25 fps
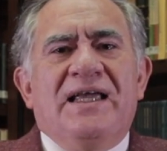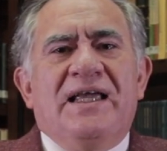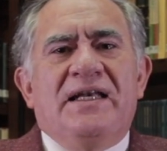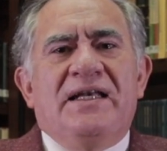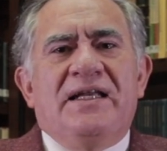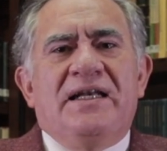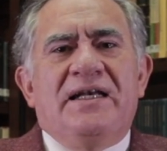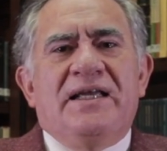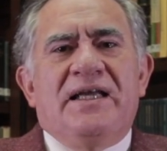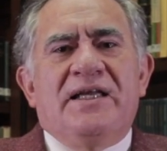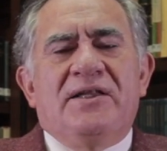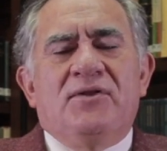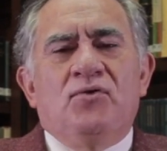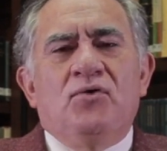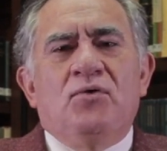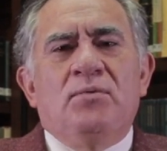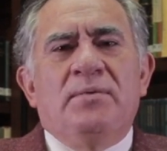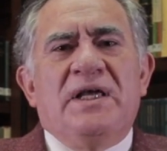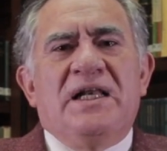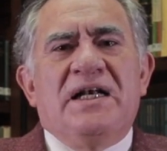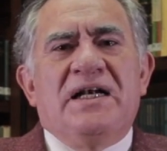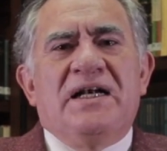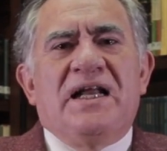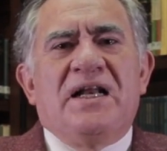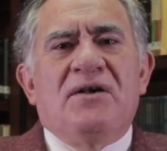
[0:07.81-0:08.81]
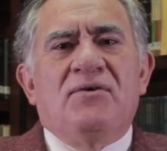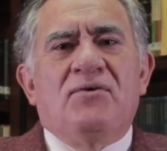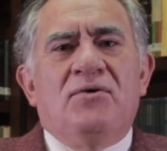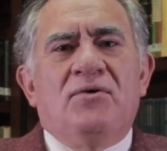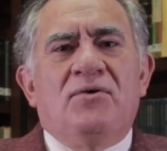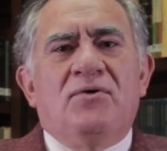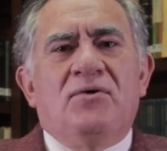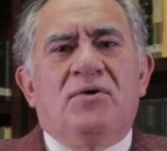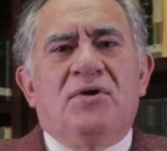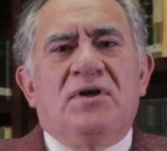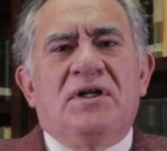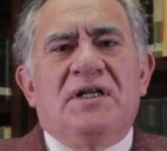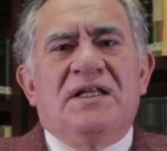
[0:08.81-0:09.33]
en el que tuve el gran
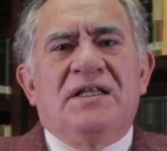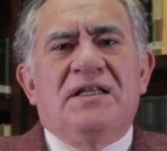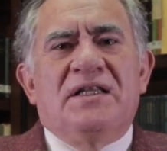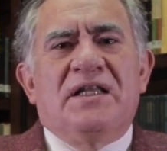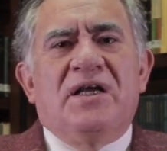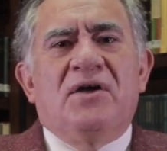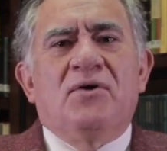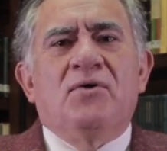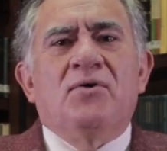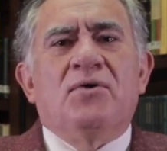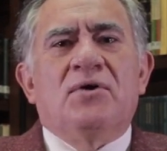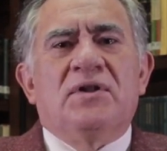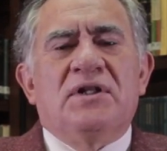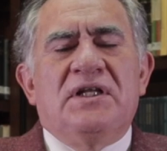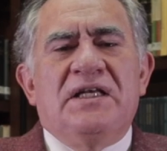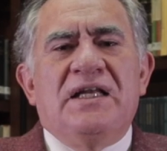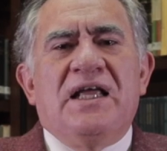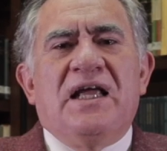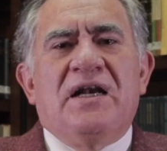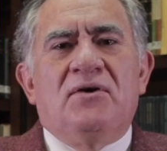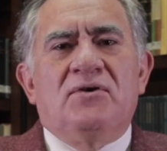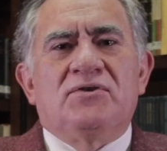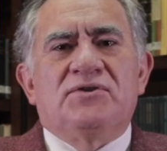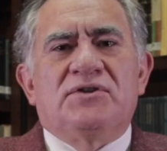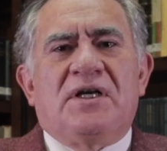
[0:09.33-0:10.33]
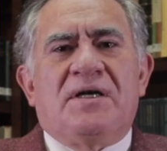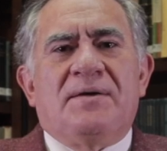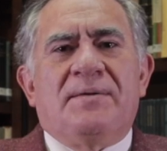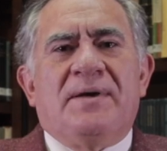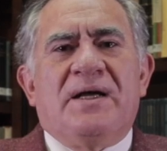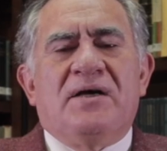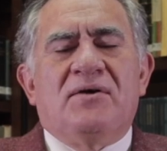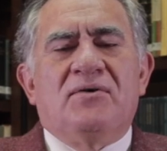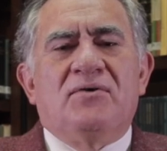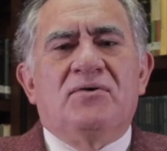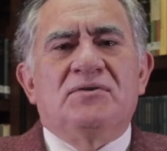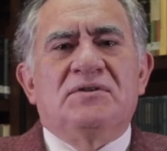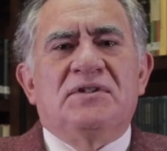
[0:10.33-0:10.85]
honor de coordinar los
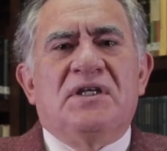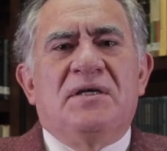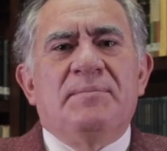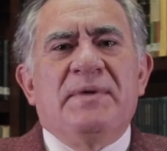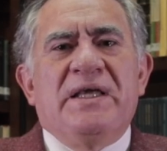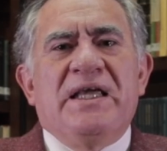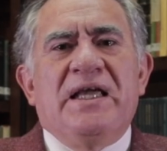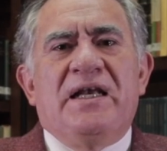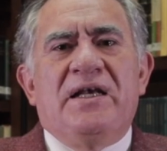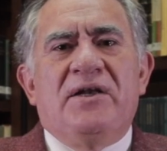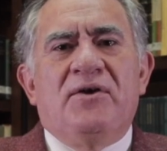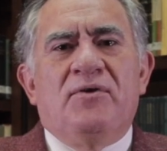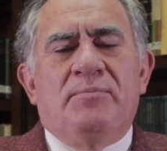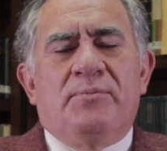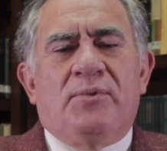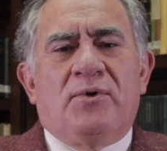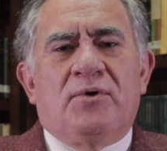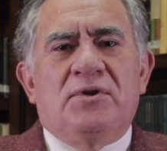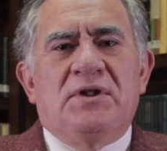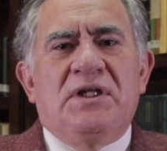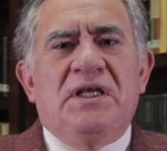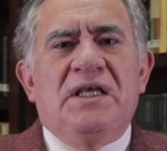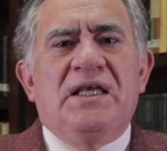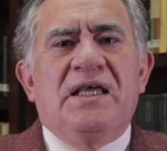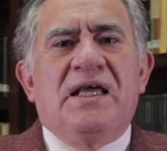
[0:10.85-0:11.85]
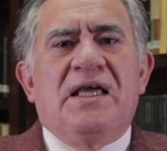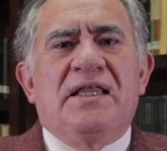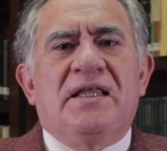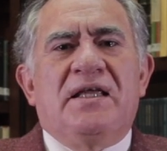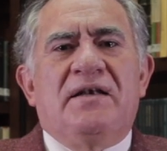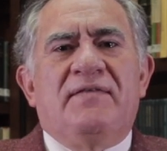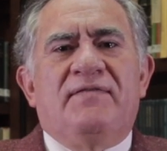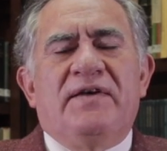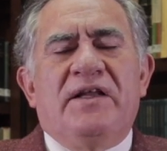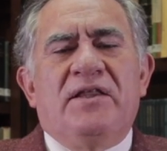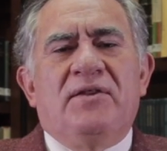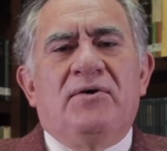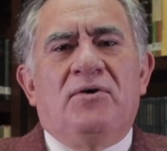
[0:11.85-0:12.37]
trabajos de Miguel León Portilla, de
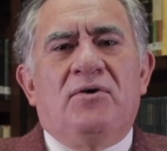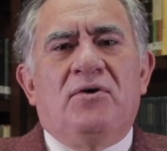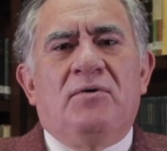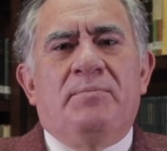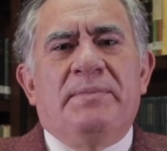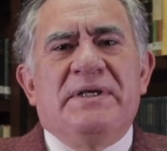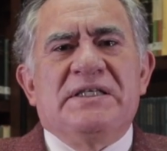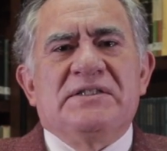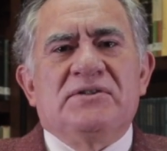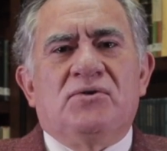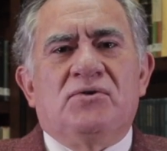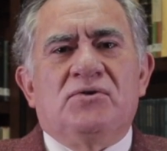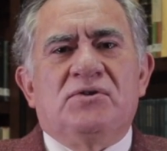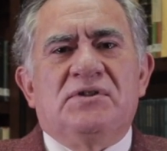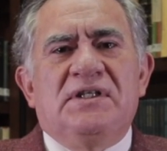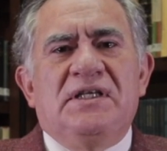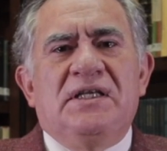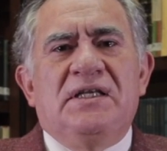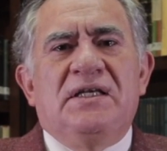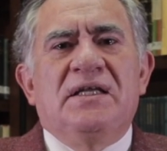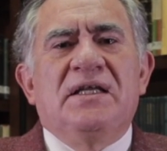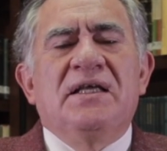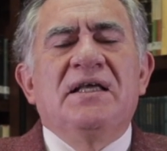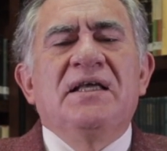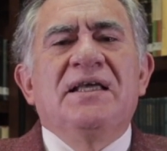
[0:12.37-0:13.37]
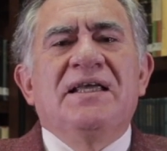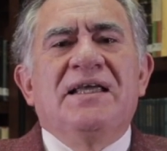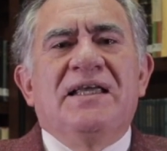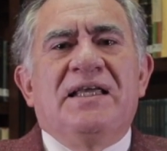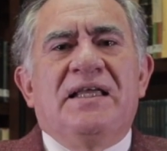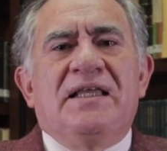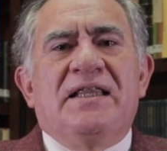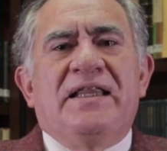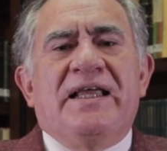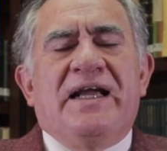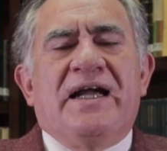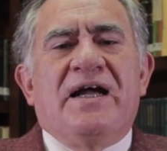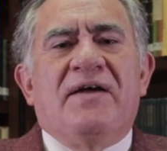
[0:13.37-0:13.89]
Alfredo López Austin
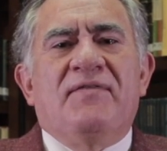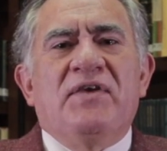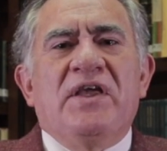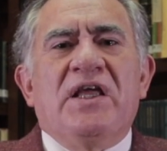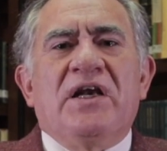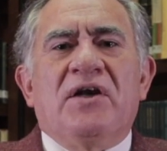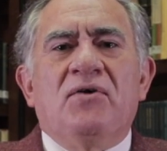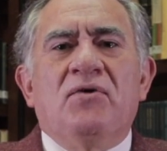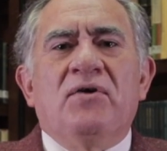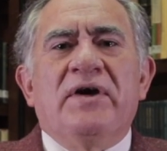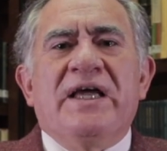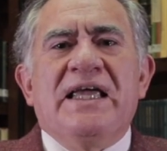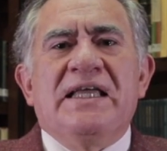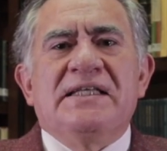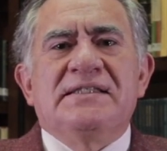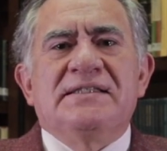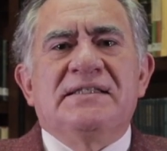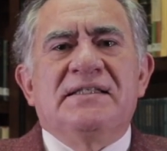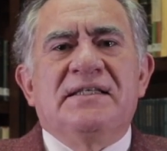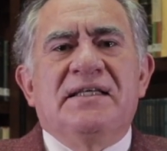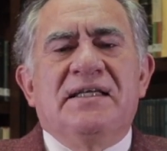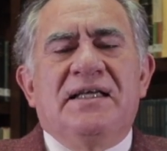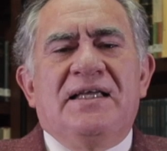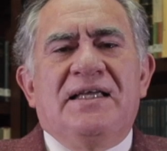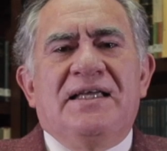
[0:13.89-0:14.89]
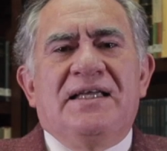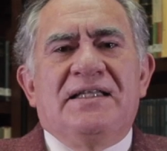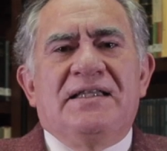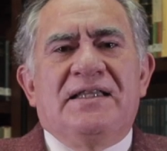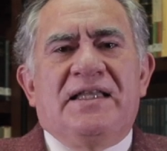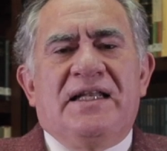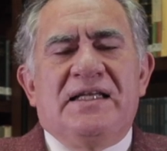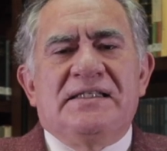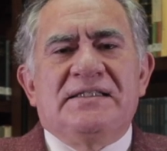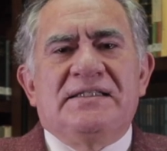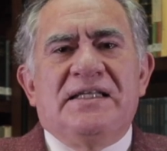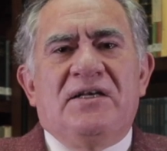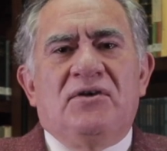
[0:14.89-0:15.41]
y de Javier Nogués,
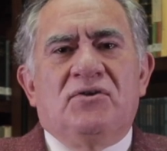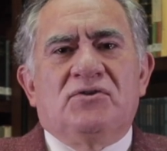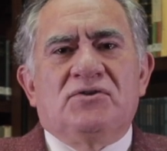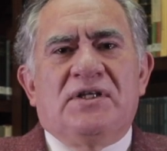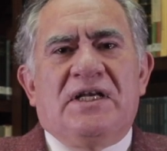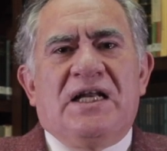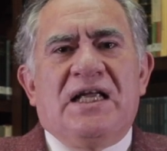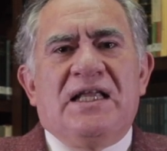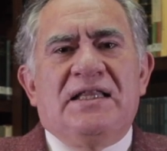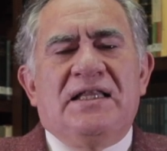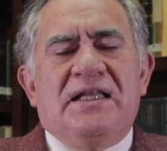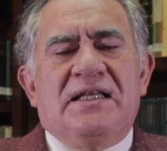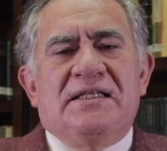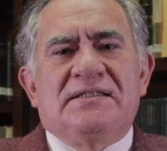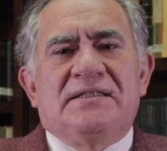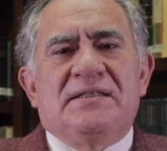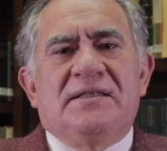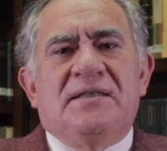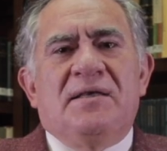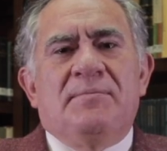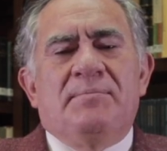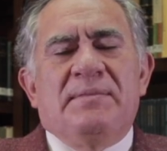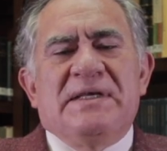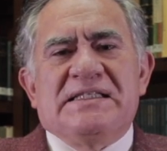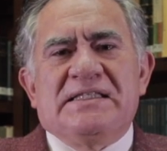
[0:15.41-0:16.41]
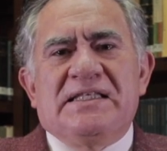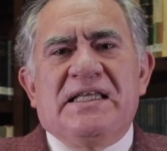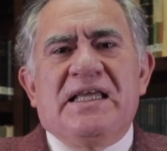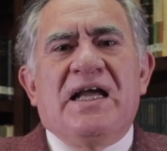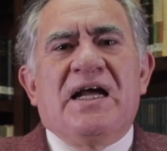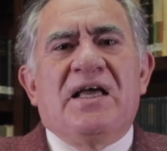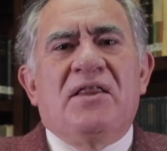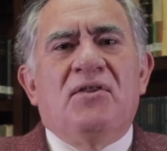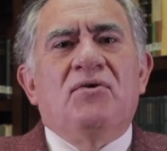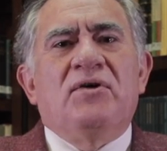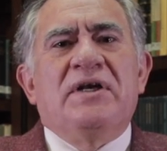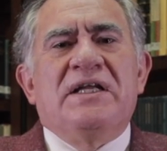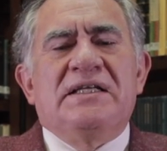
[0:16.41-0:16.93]
tres de los grandes
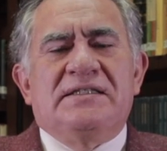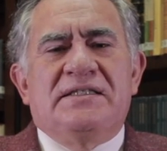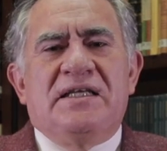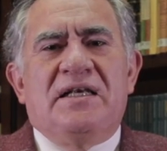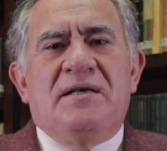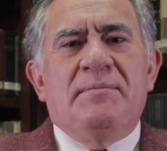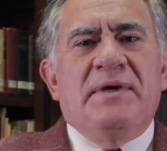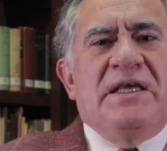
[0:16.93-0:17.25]
investigadores del